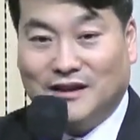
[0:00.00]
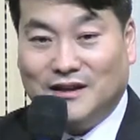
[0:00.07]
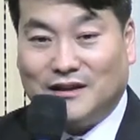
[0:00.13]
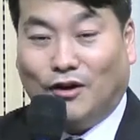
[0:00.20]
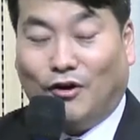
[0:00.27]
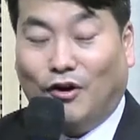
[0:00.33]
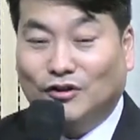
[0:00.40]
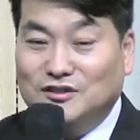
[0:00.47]

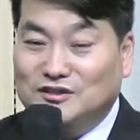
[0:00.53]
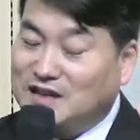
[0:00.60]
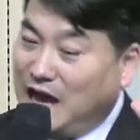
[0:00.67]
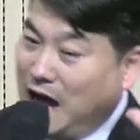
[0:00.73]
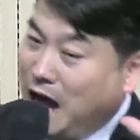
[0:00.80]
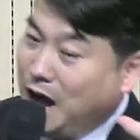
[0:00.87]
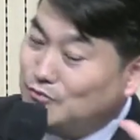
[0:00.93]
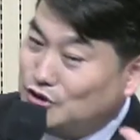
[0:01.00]
그러니까 어른들이
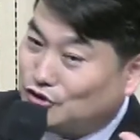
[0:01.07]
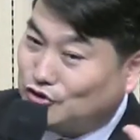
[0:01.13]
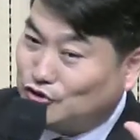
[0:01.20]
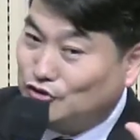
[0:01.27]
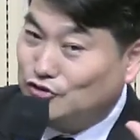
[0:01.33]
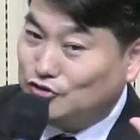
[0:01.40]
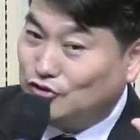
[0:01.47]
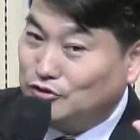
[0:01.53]
아무리
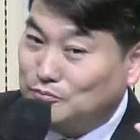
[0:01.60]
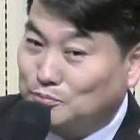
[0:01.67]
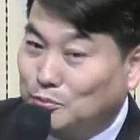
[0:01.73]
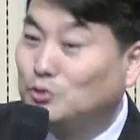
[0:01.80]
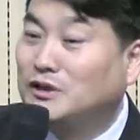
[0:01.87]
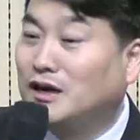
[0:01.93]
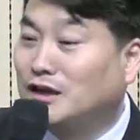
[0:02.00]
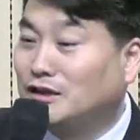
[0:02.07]
귀를 기울여도
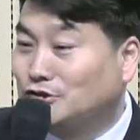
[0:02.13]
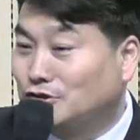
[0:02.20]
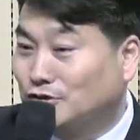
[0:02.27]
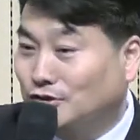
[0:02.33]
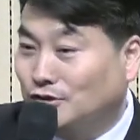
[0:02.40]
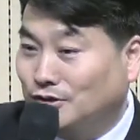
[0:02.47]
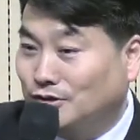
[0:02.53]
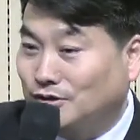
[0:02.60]
못
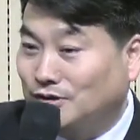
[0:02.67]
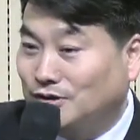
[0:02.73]
알아들어.